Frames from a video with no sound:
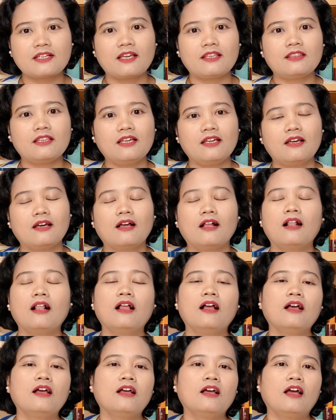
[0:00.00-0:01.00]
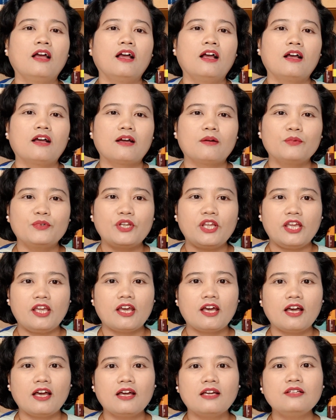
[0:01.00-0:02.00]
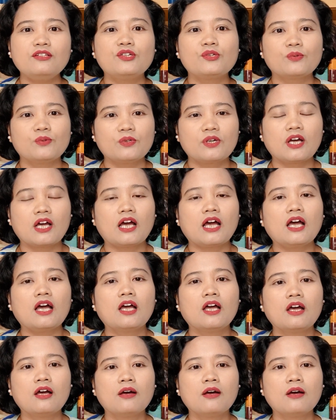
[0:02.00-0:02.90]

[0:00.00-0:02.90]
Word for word: saya tinggal. Kemudian juga